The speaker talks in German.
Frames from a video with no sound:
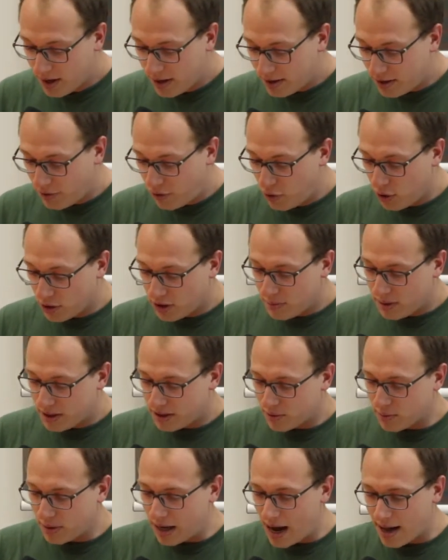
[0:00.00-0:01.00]
Sie führte mich
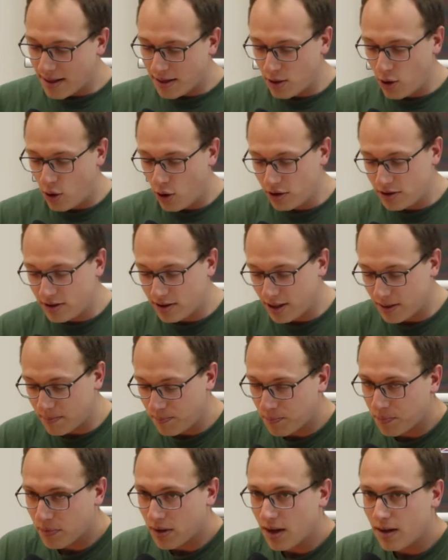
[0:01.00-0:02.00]
zum
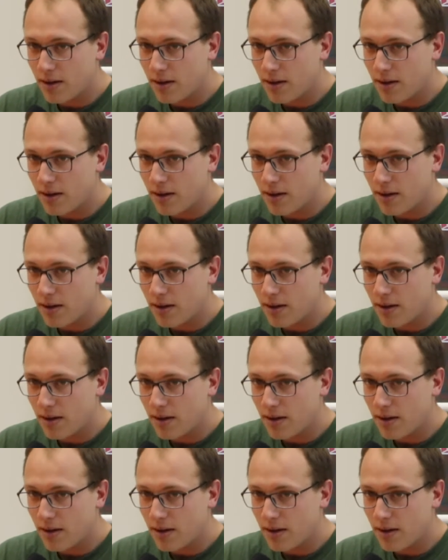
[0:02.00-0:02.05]
Gartenhäuschen,